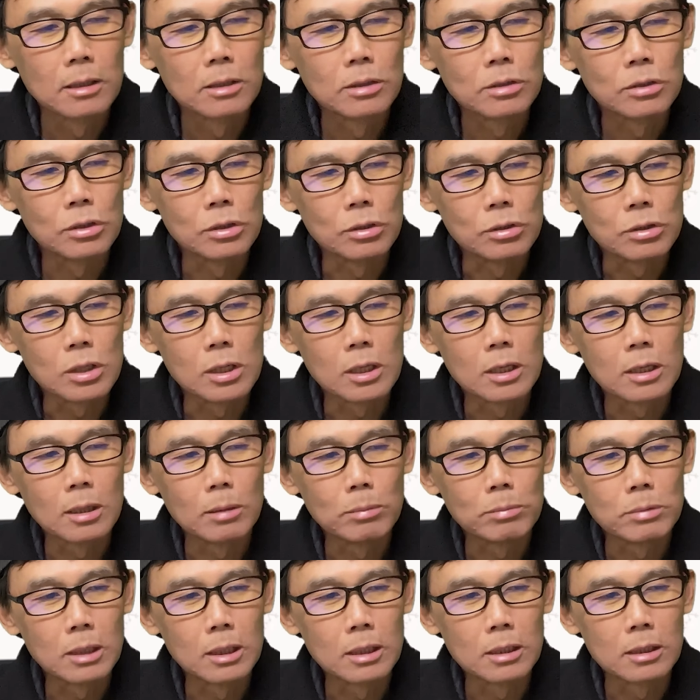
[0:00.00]
sự chia
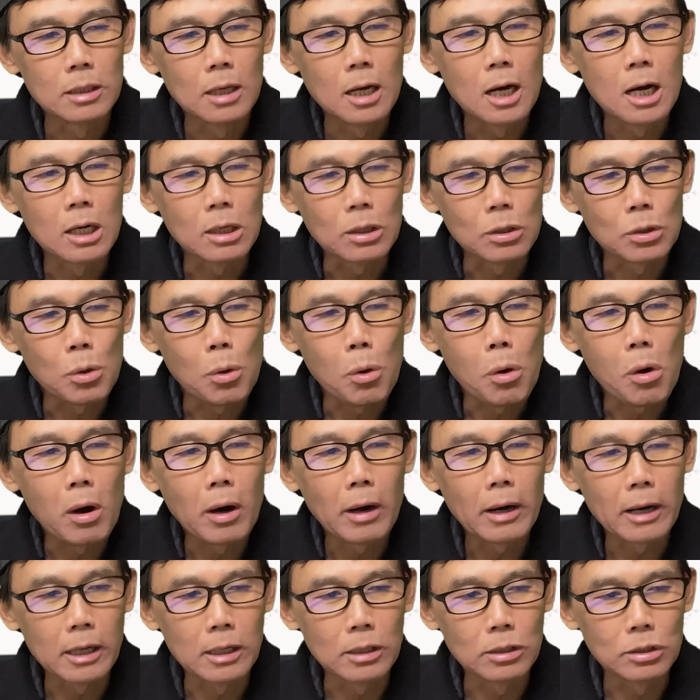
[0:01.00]
động từ
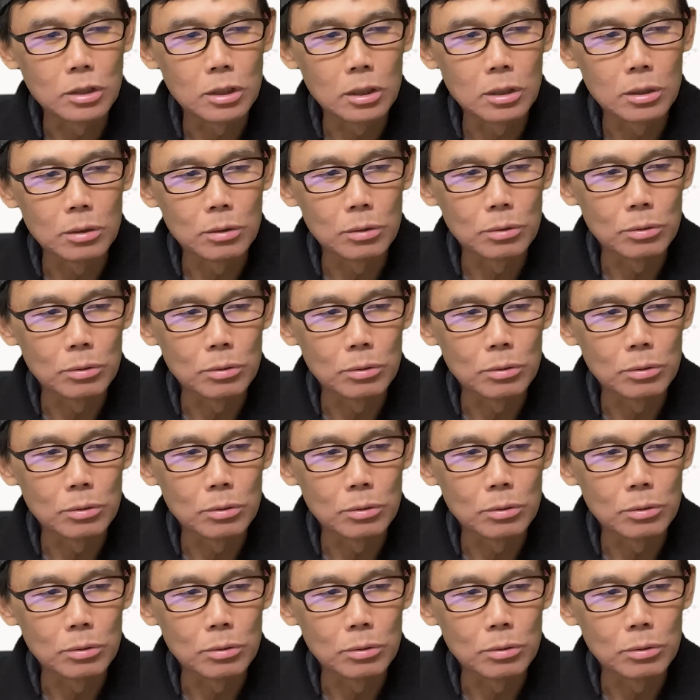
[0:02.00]
according to